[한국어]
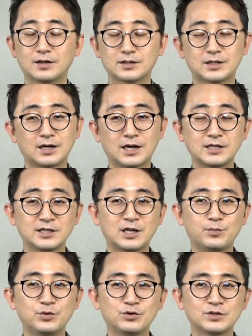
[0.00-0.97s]
자, 가장
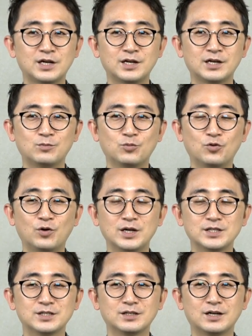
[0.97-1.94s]
대표적인 사례가 뭐가
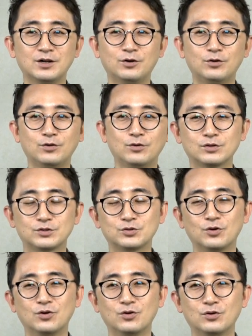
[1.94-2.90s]
있을까요?
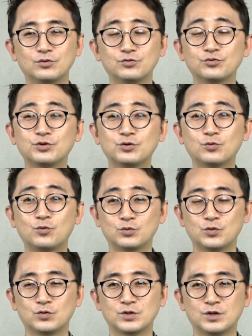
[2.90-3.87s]
그쵸, 육 일오
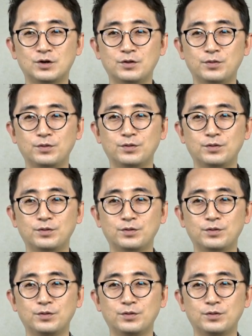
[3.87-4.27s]
공동선언.